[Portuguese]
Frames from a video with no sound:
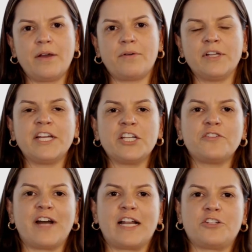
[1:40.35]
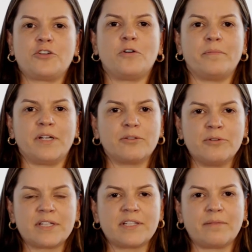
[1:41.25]
Quando a gente fala de
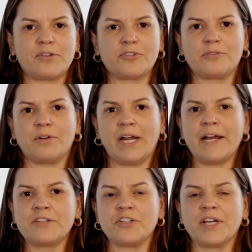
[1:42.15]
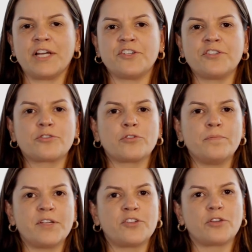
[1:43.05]
cobertura sabor chocolate, a gente
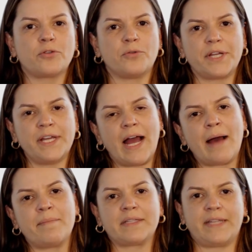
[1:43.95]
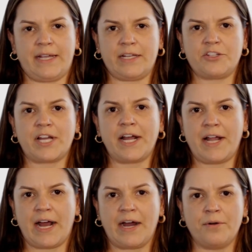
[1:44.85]
substitui a manteiga de
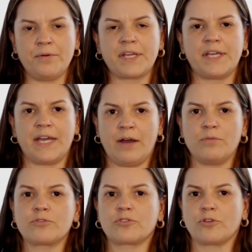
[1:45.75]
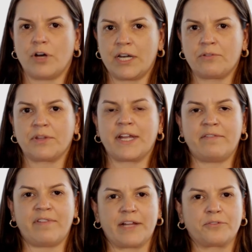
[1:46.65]
cacau, que é um sólido
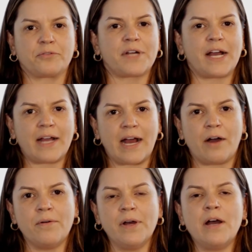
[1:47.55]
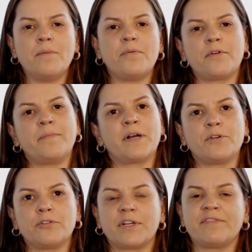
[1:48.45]
derivado do cacau, por uma
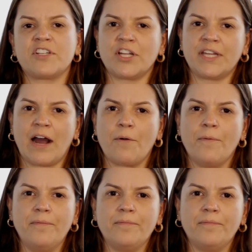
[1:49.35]
gordura vegetal,